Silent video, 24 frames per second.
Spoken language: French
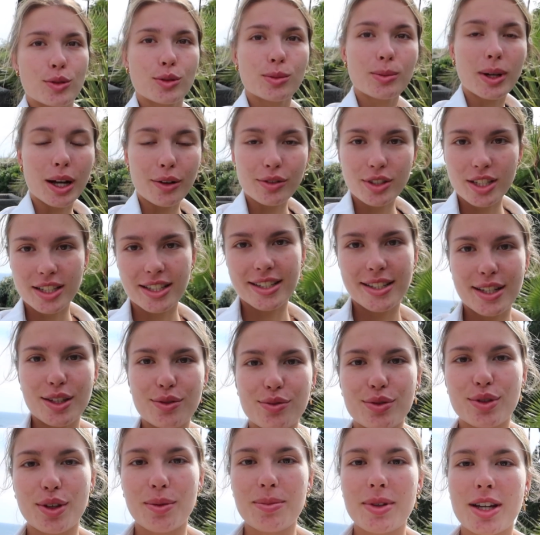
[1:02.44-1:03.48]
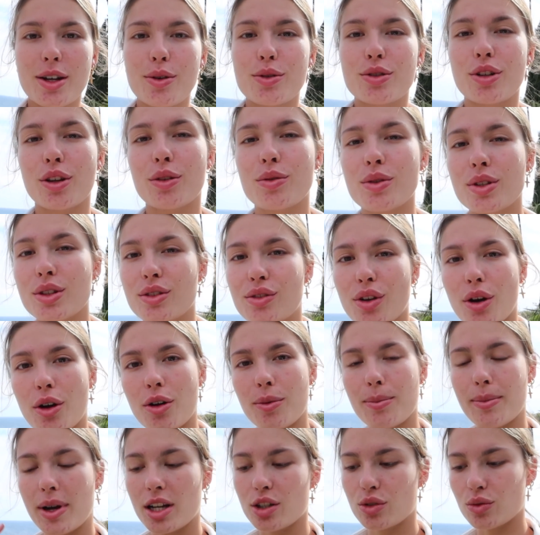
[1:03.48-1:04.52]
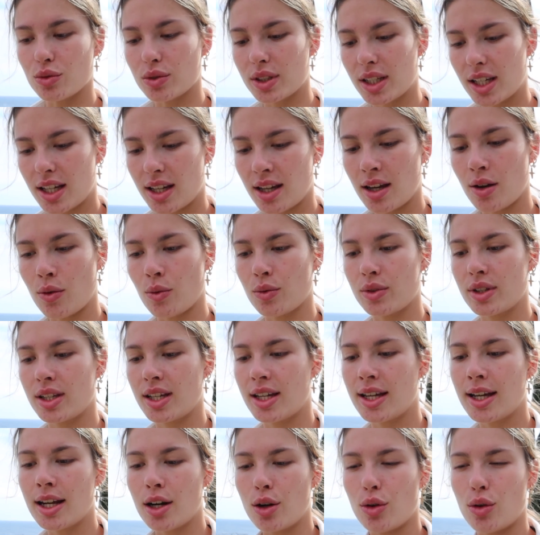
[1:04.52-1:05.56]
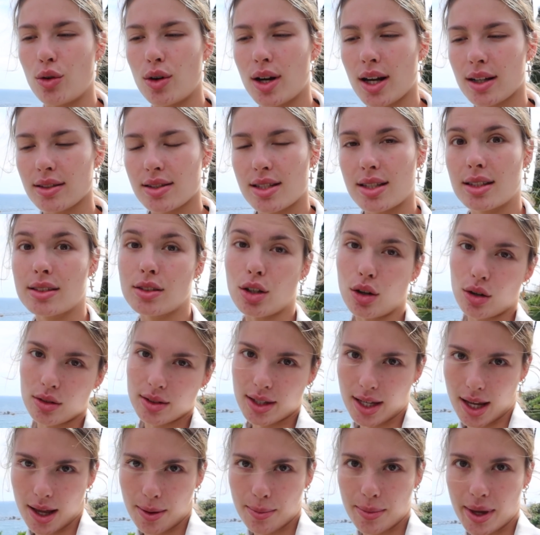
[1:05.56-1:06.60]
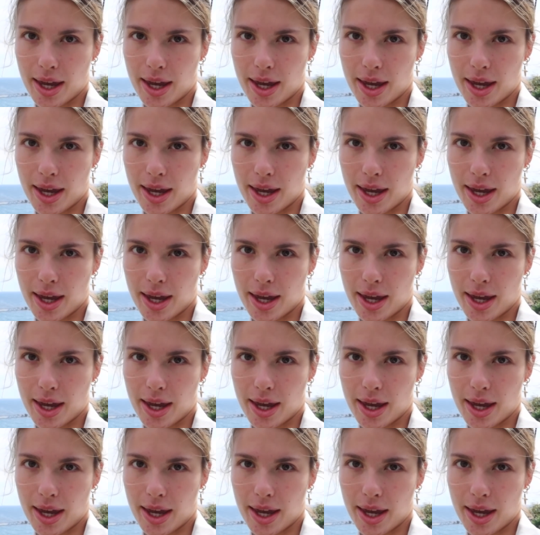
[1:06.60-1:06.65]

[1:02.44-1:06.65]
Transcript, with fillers: Donc bref, j'ai décidé de vous emmener aujourd'hui dans ma journée. On est le lundi 31